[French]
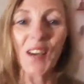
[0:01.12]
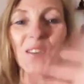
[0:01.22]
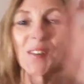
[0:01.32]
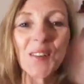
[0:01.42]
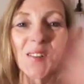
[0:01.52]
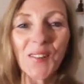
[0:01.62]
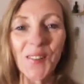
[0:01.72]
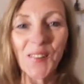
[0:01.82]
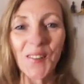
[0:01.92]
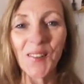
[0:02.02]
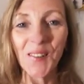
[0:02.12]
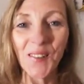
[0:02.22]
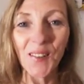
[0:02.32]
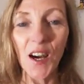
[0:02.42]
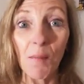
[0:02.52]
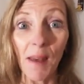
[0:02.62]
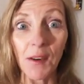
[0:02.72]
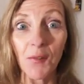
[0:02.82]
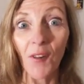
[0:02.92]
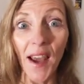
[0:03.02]
Coucou
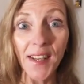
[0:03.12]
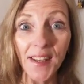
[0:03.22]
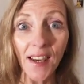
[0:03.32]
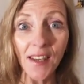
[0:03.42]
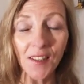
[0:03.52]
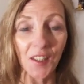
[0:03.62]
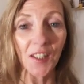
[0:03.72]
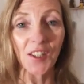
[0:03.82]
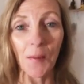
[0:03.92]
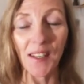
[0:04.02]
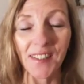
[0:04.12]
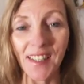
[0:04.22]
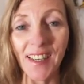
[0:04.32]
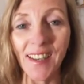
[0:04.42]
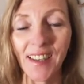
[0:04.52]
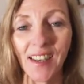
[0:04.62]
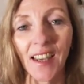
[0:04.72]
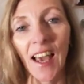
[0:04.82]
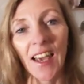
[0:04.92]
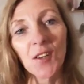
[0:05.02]
Black Friday, c'est déjà passé
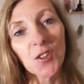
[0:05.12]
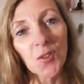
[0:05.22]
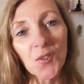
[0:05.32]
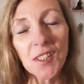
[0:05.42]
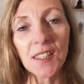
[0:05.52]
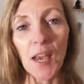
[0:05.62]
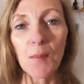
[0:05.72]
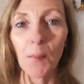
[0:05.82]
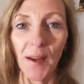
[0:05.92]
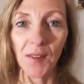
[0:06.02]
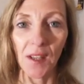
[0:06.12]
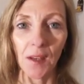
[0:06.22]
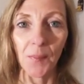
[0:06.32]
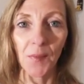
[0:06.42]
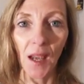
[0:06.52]
et aujourd'hui c'est Cyber Monday.